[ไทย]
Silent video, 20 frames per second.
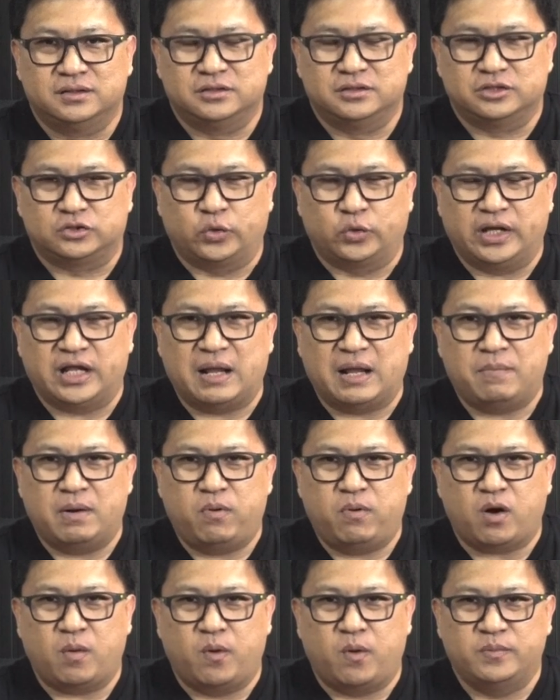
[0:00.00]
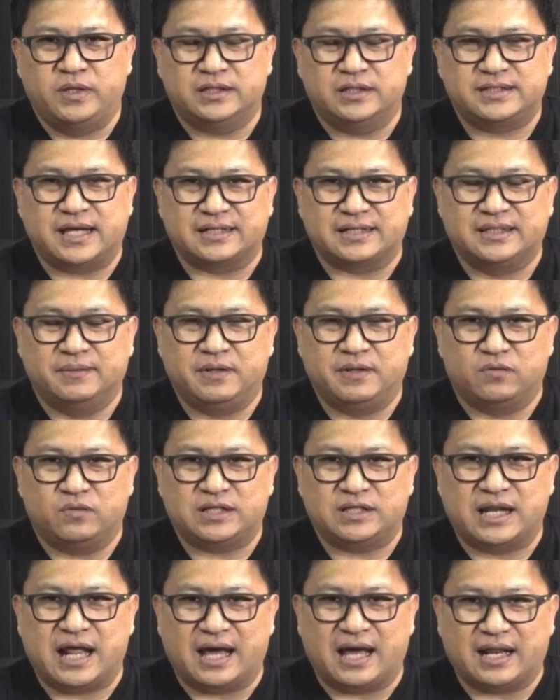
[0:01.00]
สวัสดีครับมาพบกับผมเทศศักดิ์จีมกิจวั
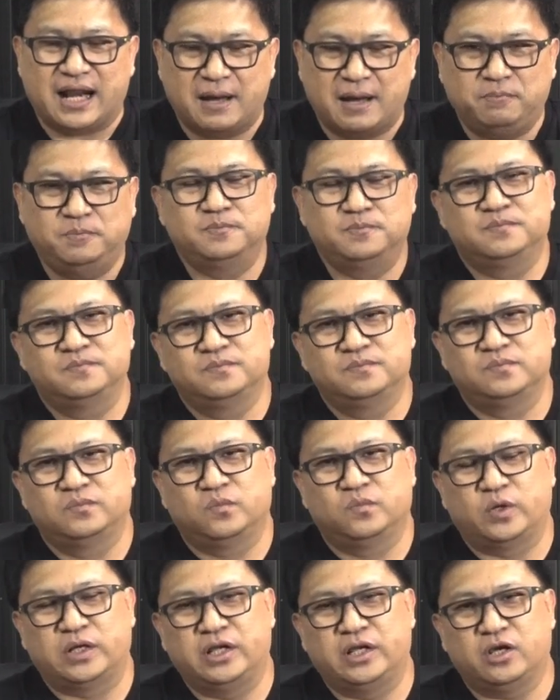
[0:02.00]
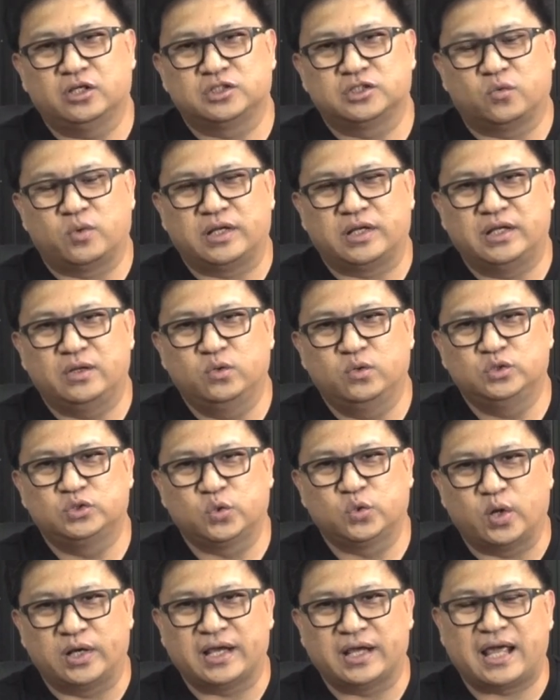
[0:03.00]
ฒนาครับ วันนี้ก็สวัสดีหุ้น
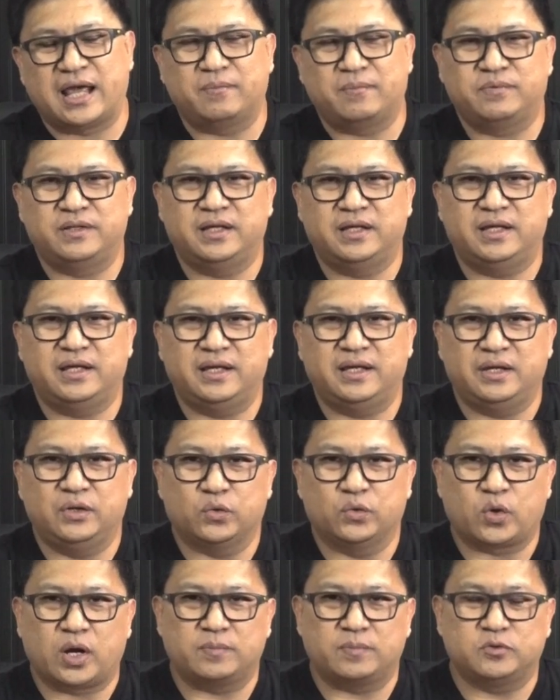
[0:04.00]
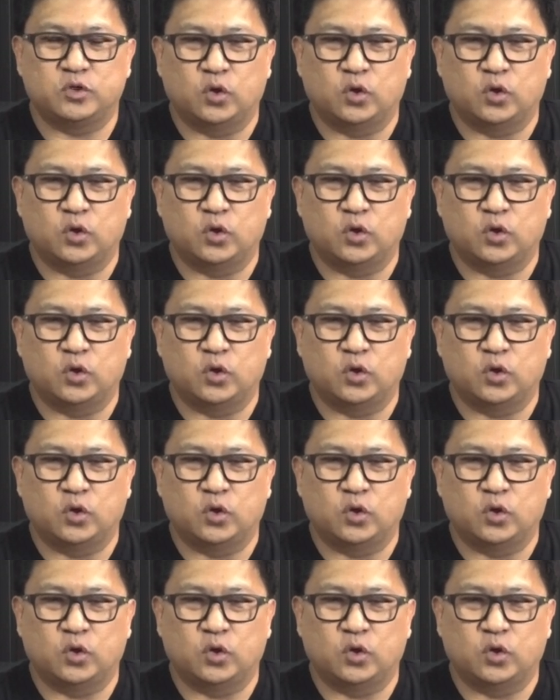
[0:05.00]
ส่วนนะครับที่รับช